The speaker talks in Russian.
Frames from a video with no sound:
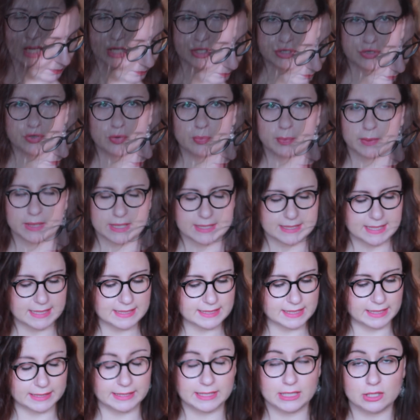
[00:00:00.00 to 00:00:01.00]
Хочу вам показать,
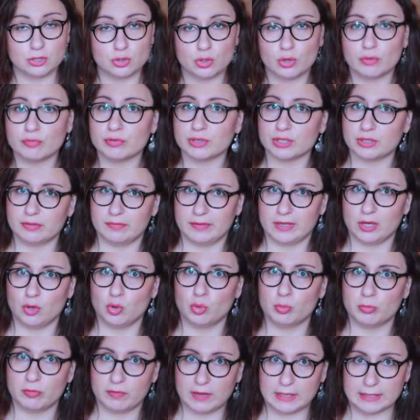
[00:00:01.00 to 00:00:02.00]
какие новые две
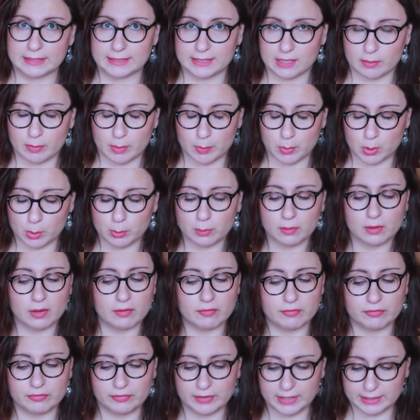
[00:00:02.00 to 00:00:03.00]
умывалки я попробовала
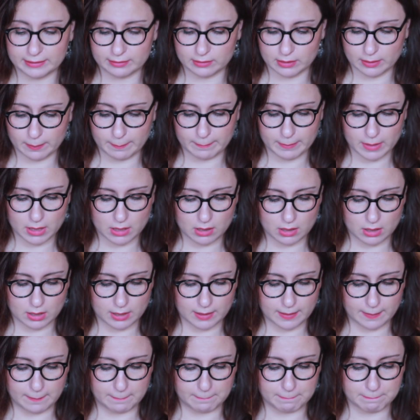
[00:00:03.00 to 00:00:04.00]
в этом
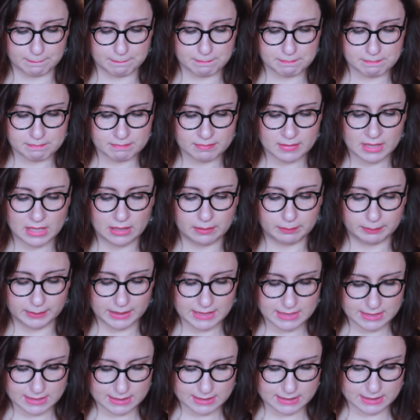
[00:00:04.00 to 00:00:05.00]
эм,
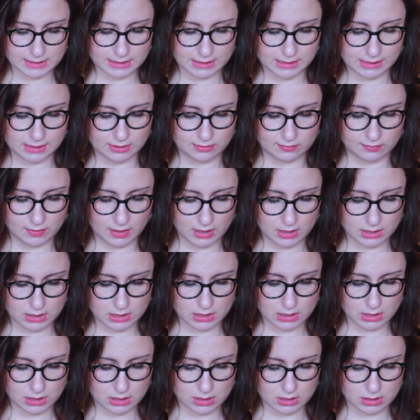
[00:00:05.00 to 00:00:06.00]
месяцы, и две
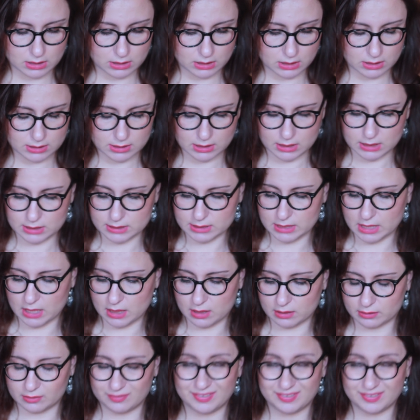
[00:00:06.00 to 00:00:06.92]
их я заказала.